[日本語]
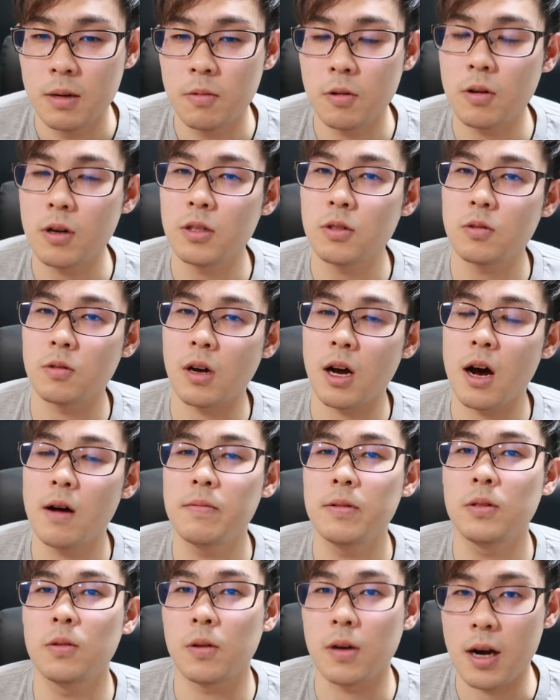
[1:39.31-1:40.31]
僕はちょっと
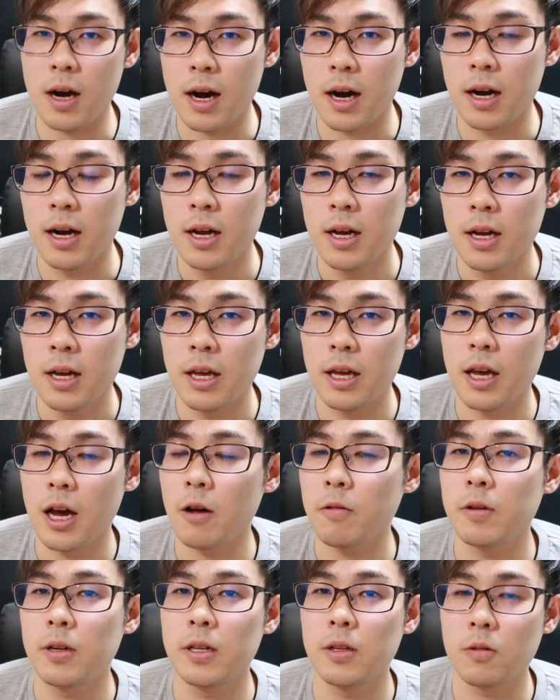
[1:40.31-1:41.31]
株とか、
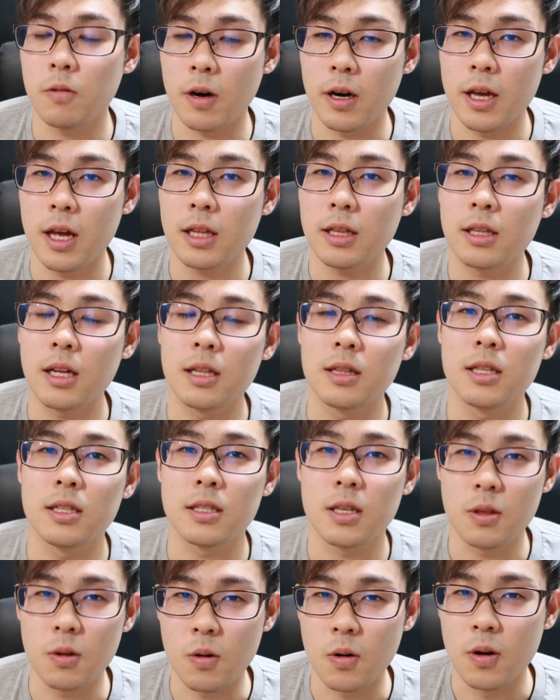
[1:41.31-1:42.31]
えー、アフィリとかやったん
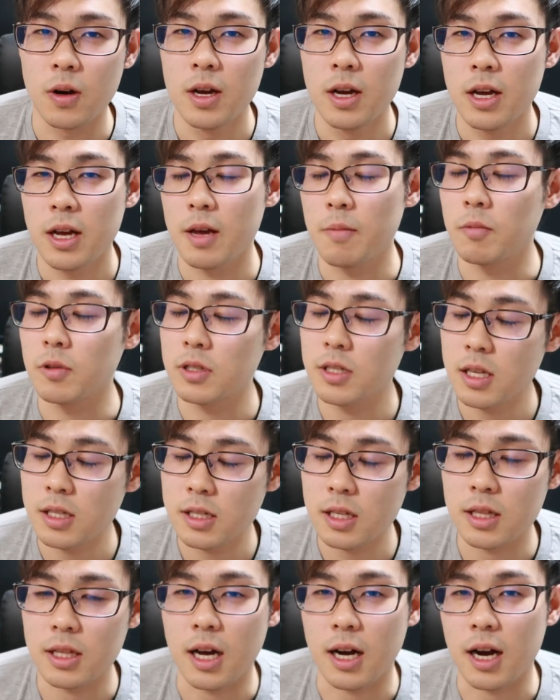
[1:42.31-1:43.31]
ですけど、えー、もう
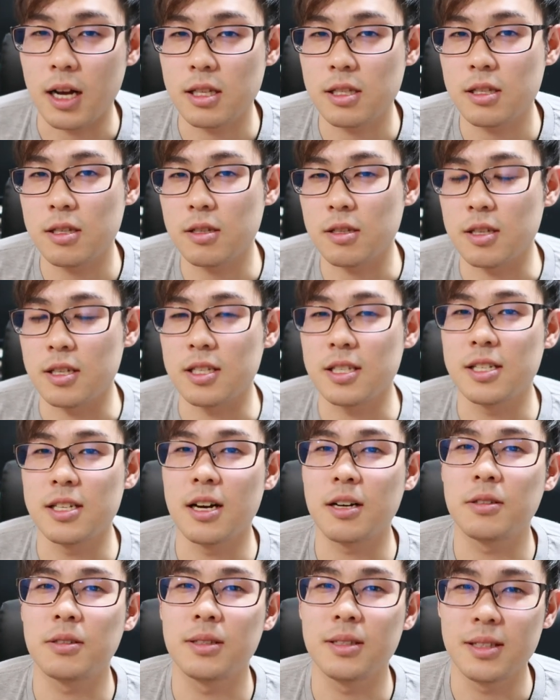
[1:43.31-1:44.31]
全然長続き
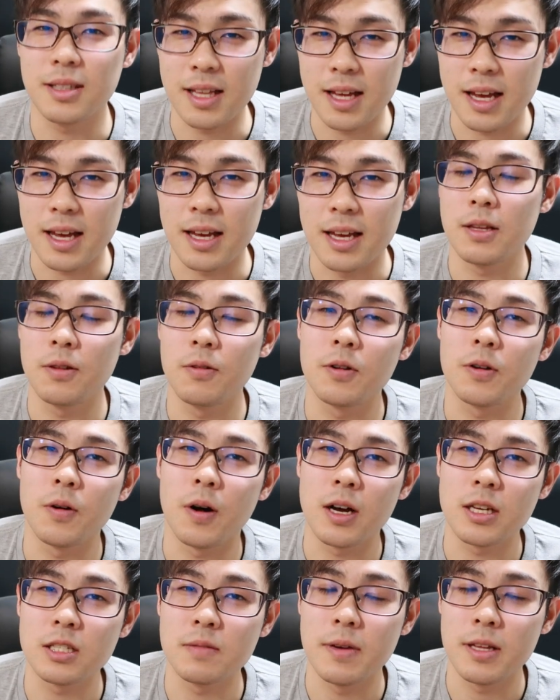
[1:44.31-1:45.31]
しなくって、背取り
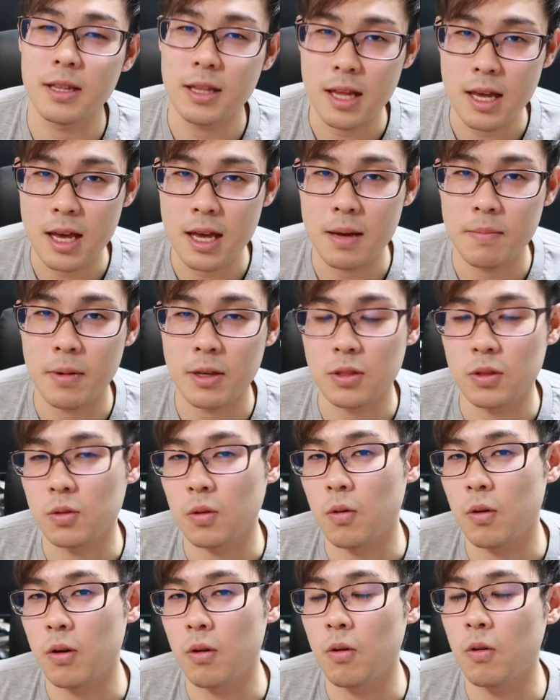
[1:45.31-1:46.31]
を始めて、まあちょっ
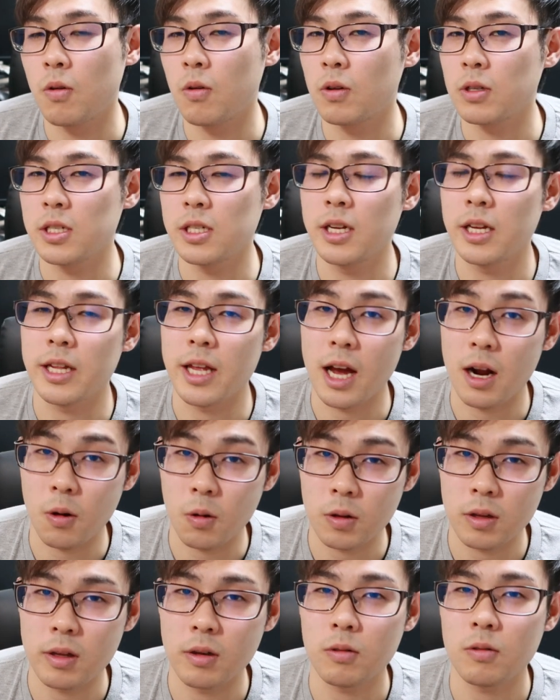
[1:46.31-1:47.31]
とこれを本腰入れてや
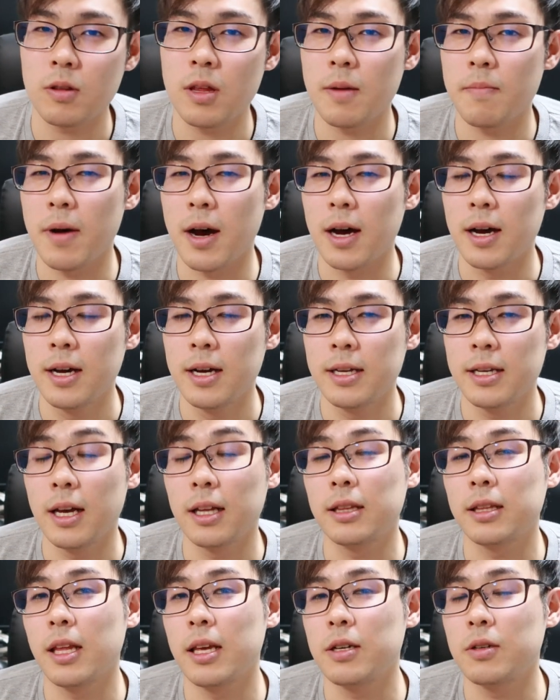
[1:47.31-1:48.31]
ろうってことで、ま
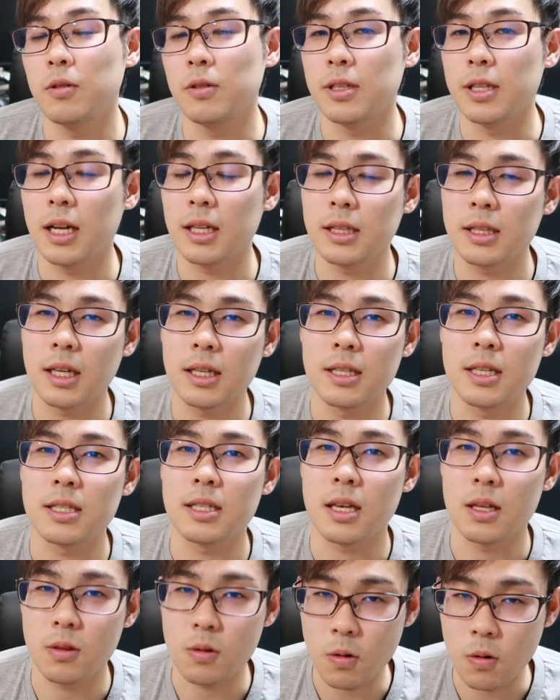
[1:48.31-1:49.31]
あやっていくようになったんで
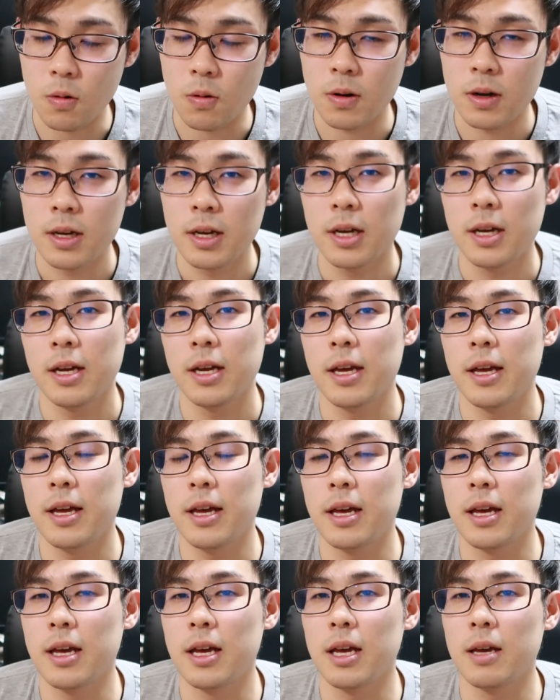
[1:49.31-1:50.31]
すけど、
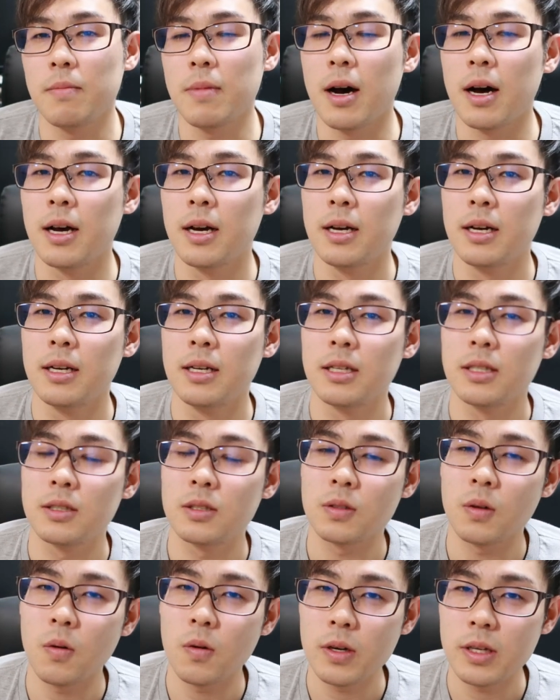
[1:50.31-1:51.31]
えー、まあ
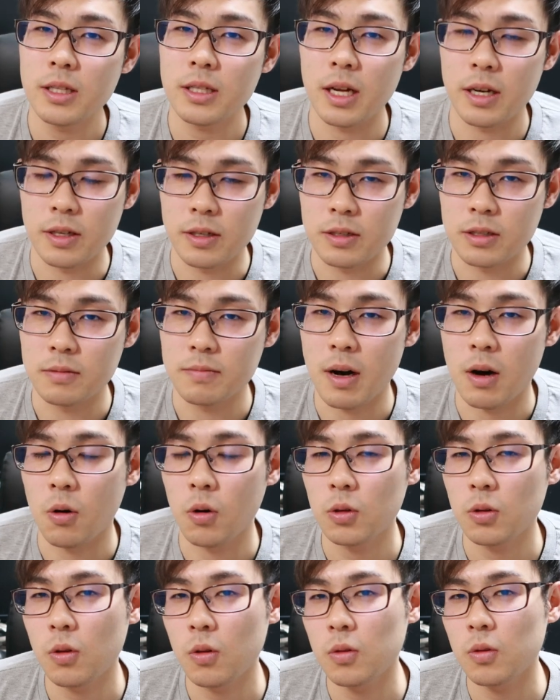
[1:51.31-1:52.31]
そういった理由、まあ、
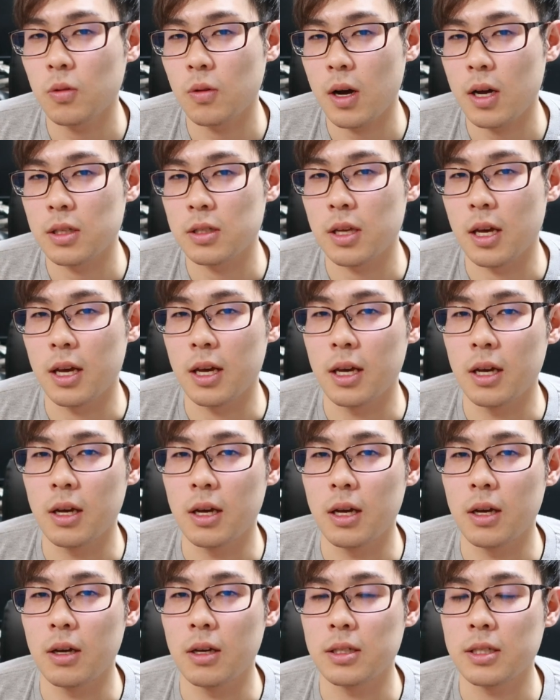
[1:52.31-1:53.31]
ほとんどが、
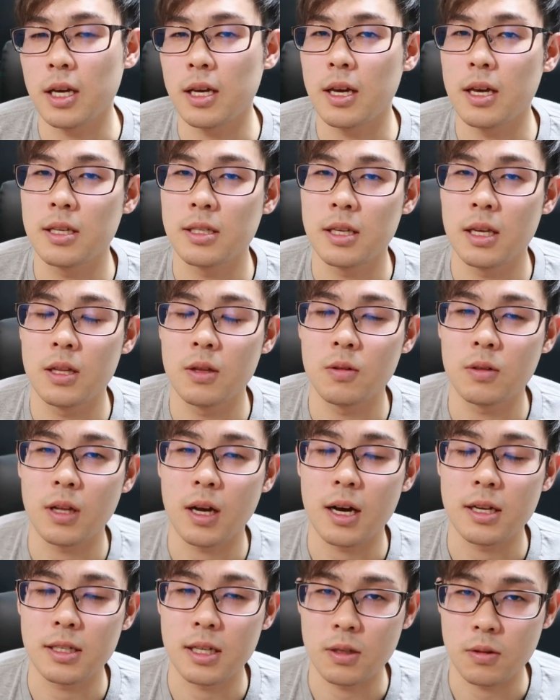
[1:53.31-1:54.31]
えー、再現性の
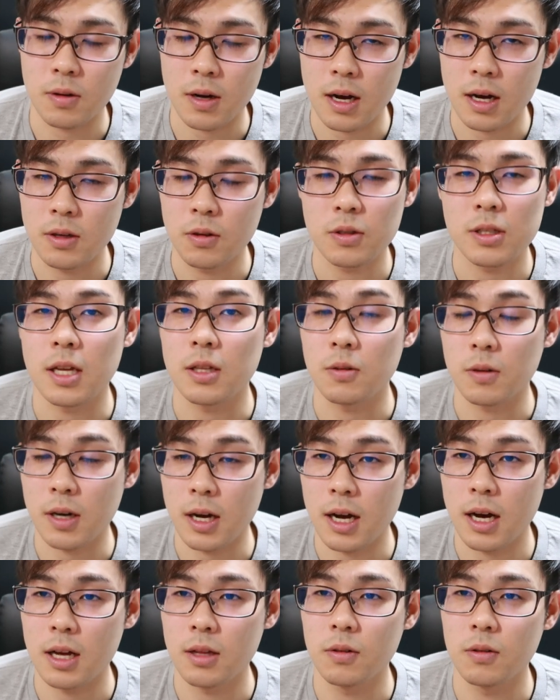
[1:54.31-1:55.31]
高さとか良さと
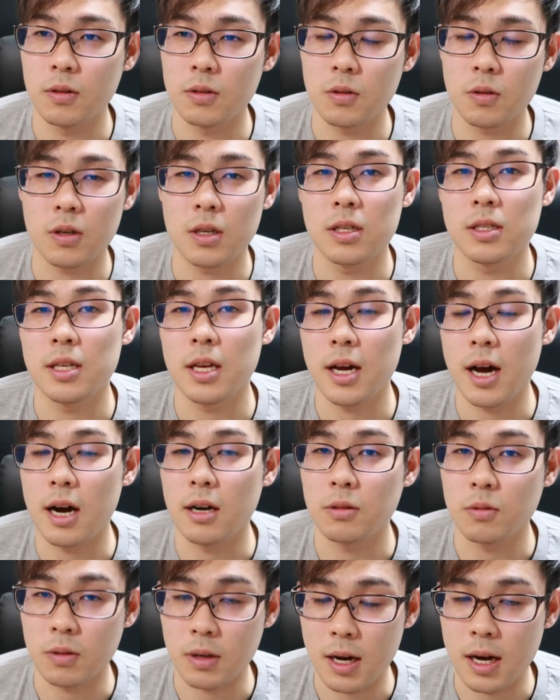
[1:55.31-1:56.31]
かあの側近性
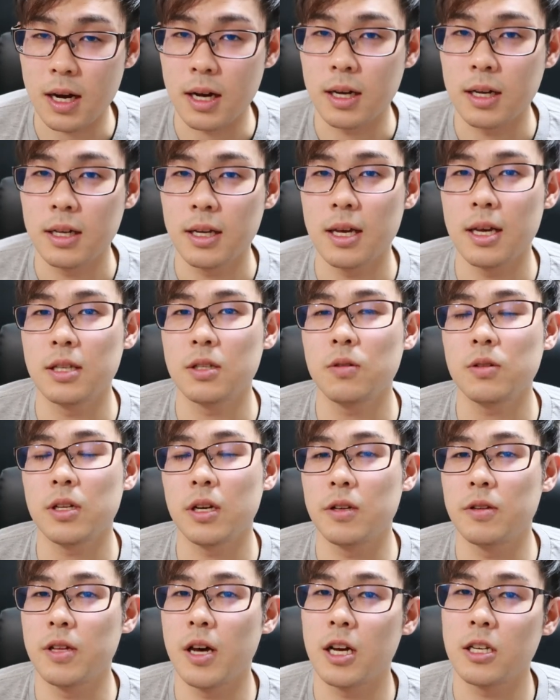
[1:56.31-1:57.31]
があるとか、えー、そういっ
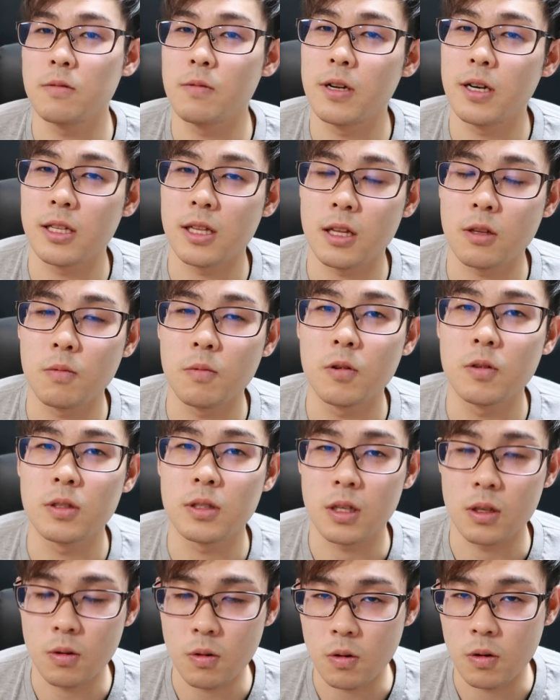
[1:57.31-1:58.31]
た理由で始められたと思うん
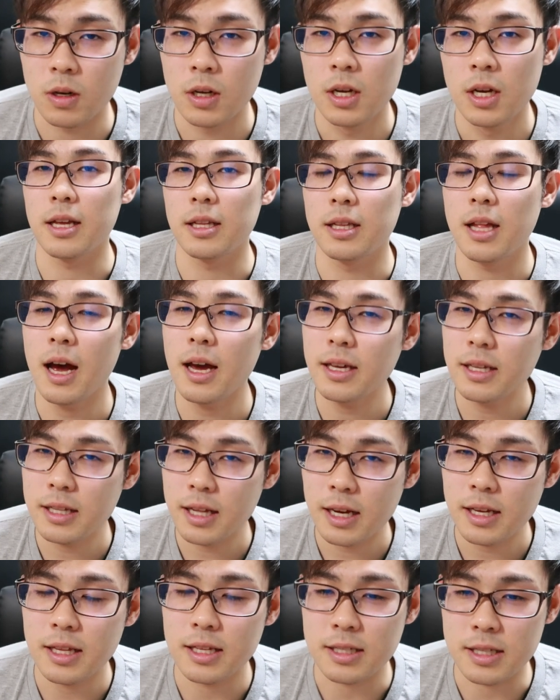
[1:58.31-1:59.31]
ですけど、えー、大
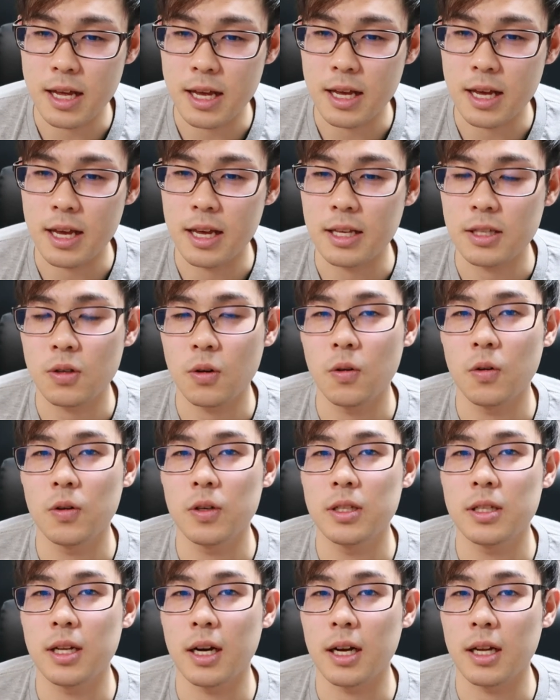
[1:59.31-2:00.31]
体ですね、えそ
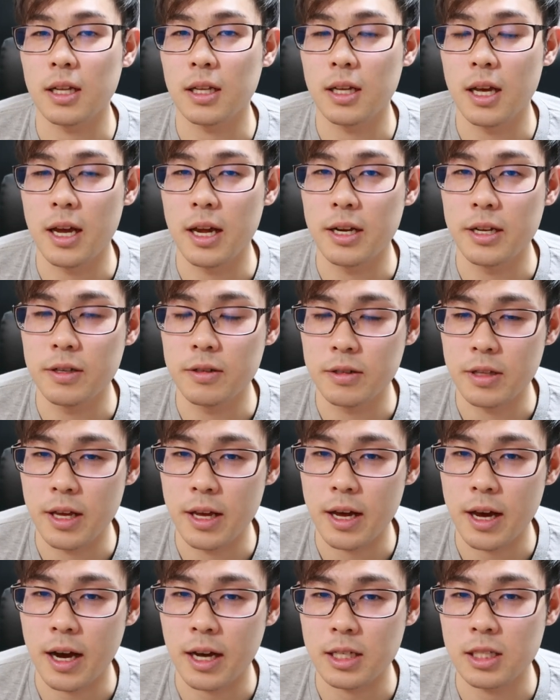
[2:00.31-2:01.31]
ういったか、え理由
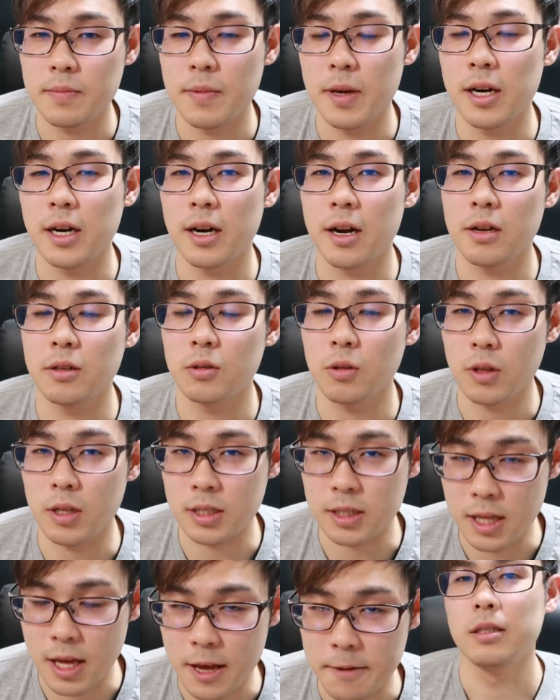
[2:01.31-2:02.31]
で始められると
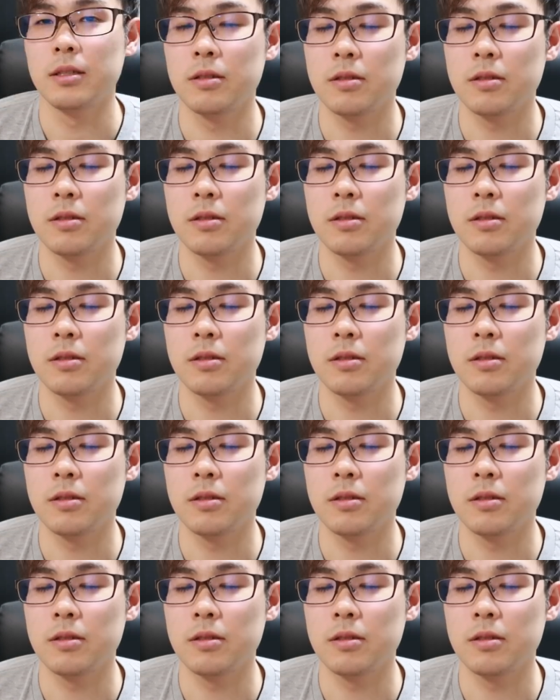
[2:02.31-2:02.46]
ですね